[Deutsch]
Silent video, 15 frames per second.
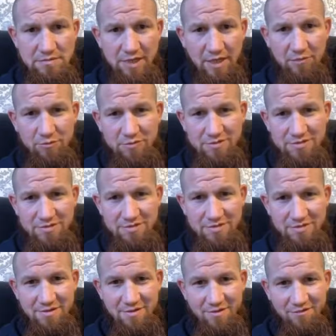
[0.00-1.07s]
ja gut,
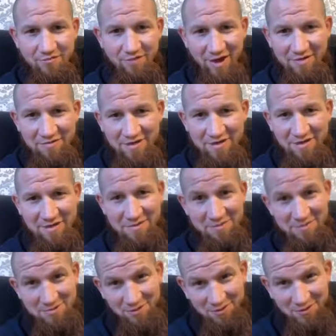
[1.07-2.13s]
Freiwillig,
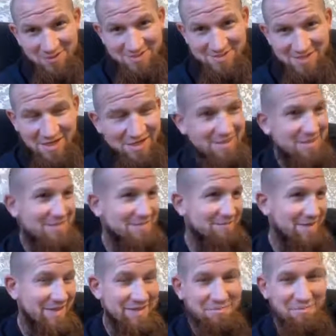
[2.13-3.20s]
äh, Donnerstag, jetzt
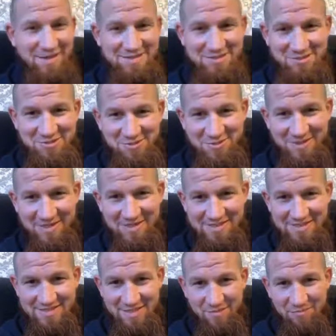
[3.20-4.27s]
werden die meisten schon
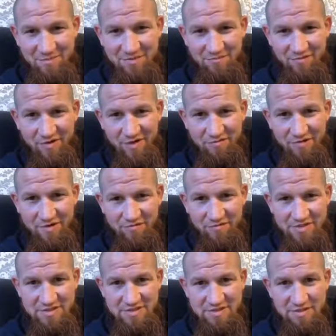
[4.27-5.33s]
gegessen haben mit dem freiwilligen
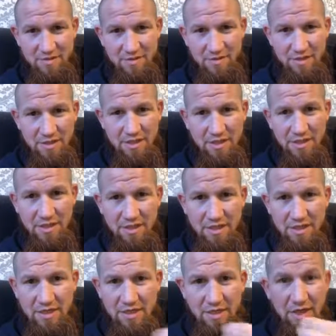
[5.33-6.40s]
Fasten.
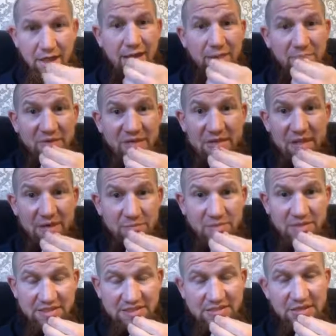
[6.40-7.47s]
Ja, Amin,
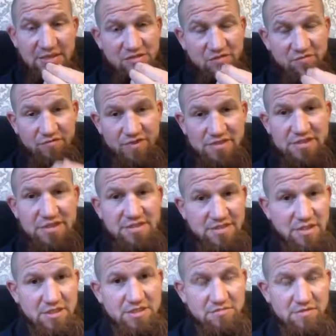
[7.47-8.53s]
Amin, da sagst du was, da
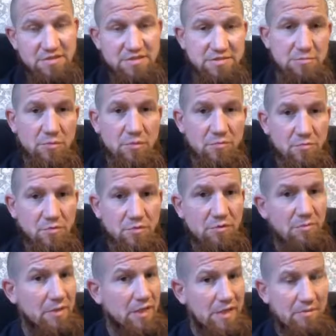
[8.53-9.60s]
sagst du was.
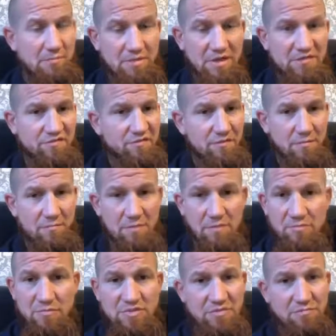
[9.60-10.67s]
man
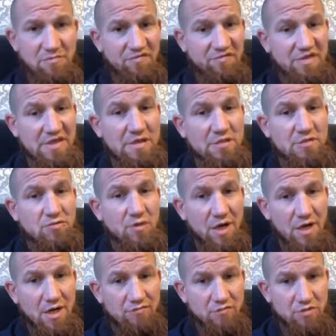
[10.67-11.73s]
muss immer viel
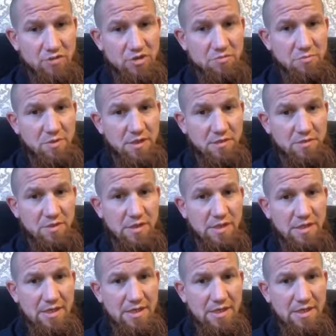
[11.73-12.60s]
Dua wirklich machen.